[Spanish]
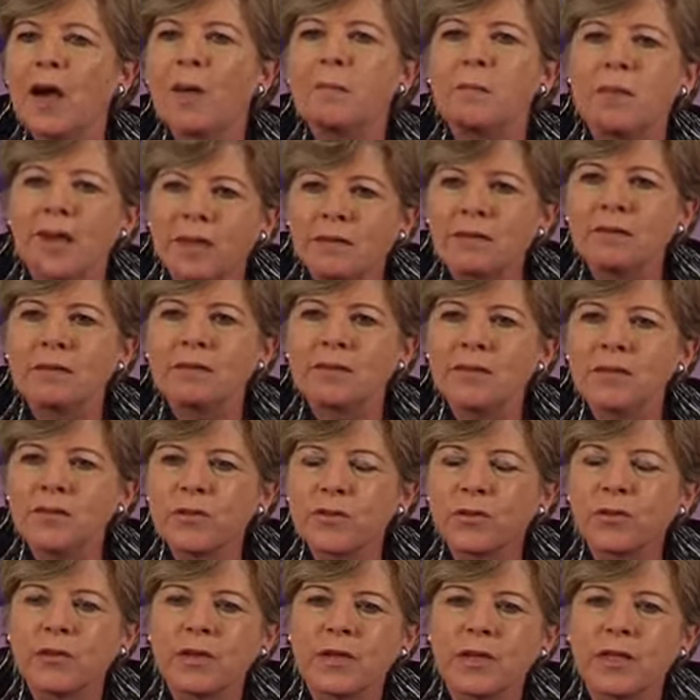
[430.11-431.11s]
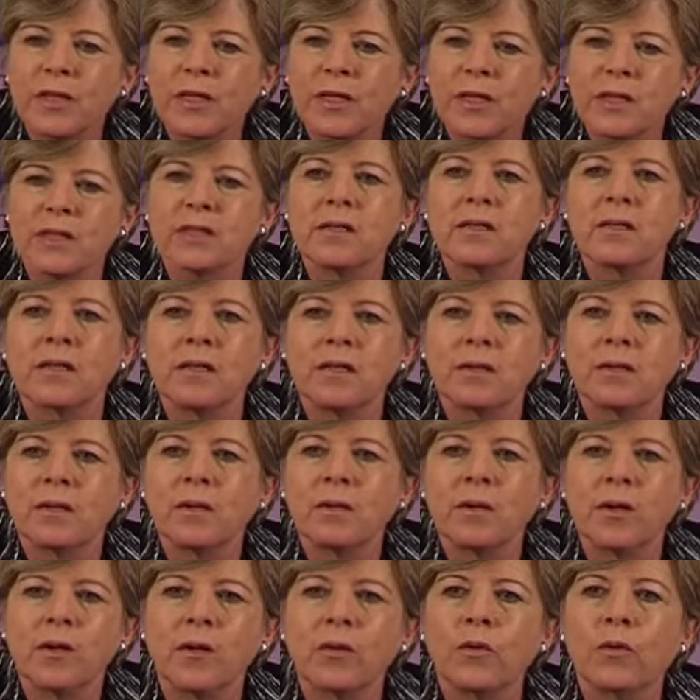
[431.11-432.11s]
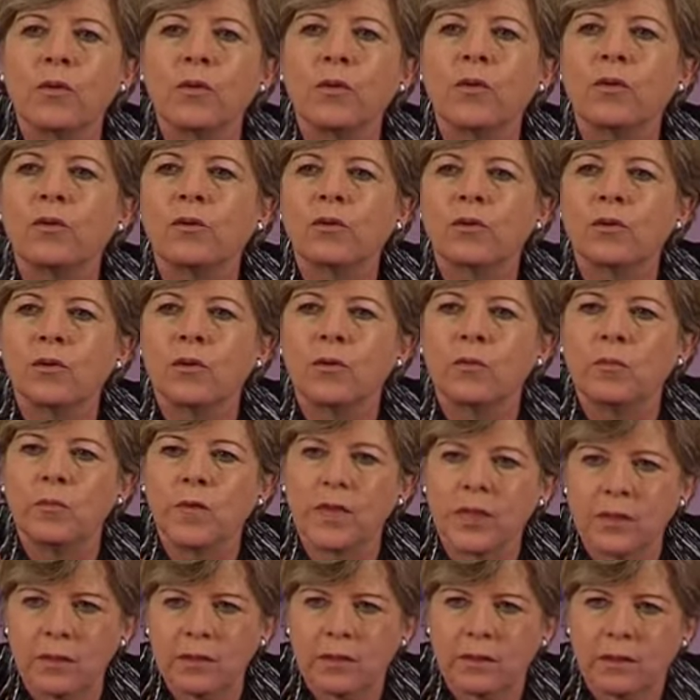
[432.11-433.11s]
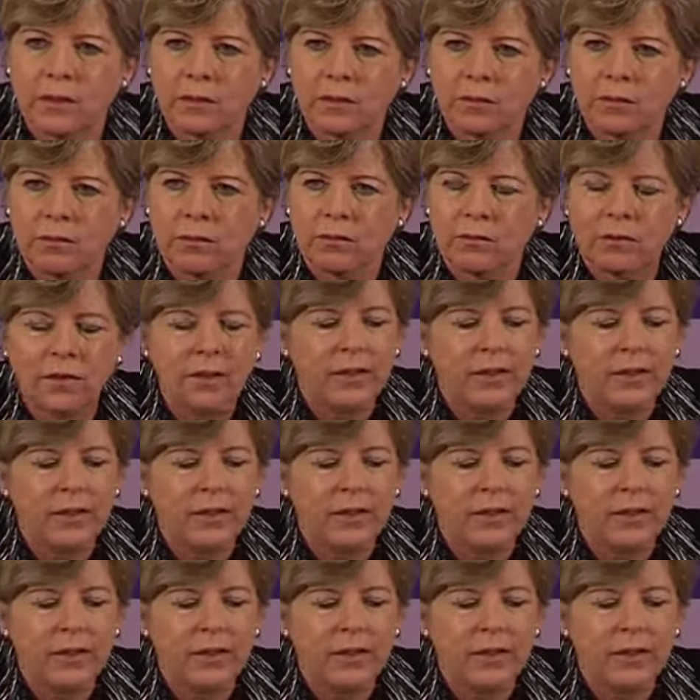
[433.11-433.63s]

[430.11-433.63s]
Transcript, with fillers: aparte de eso tienen que hacer el trabajo doméstico.